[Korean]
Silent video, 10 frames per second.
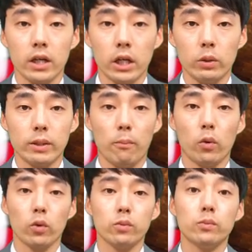그리고 이제
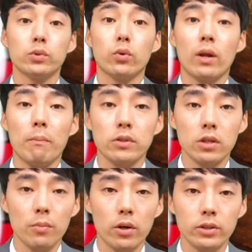포도 품종을 한번
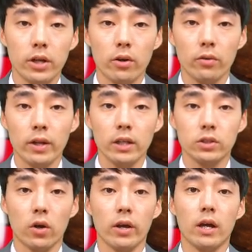설명을 드릴 건데
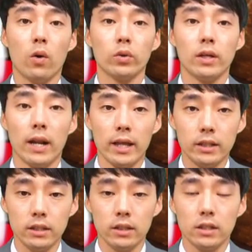저희가 오늘
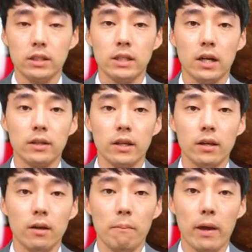레드 시간
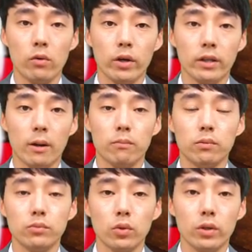때 배우게 될
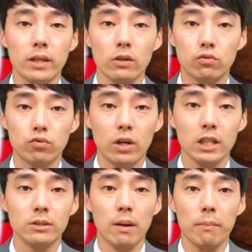품종은 딱 두
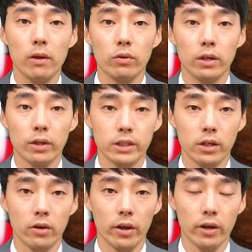가지만 배우게
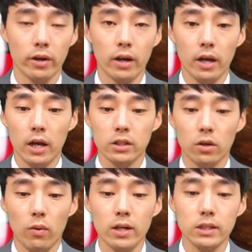되실 거예요.
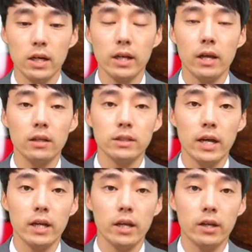그래서 확실하게
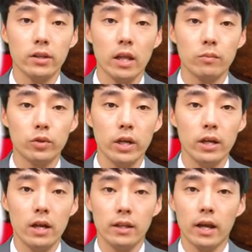차이가 있기
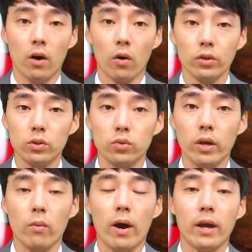때문에 내가 어느
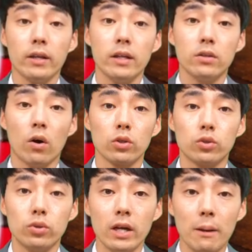쪽의 와인이 더
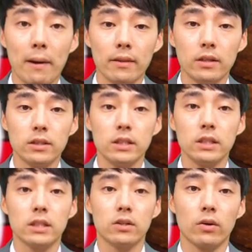취향에
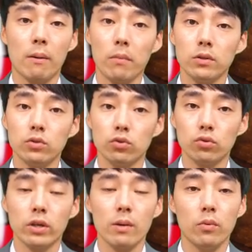맞는지 그걸 한번
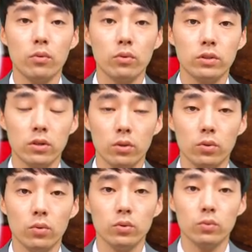추측해 보는
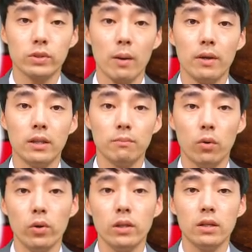것도 좀 재미있는
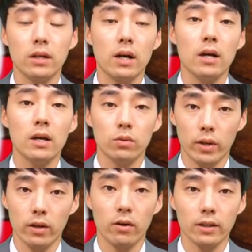포인트가
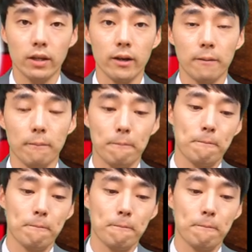될 것 같아요.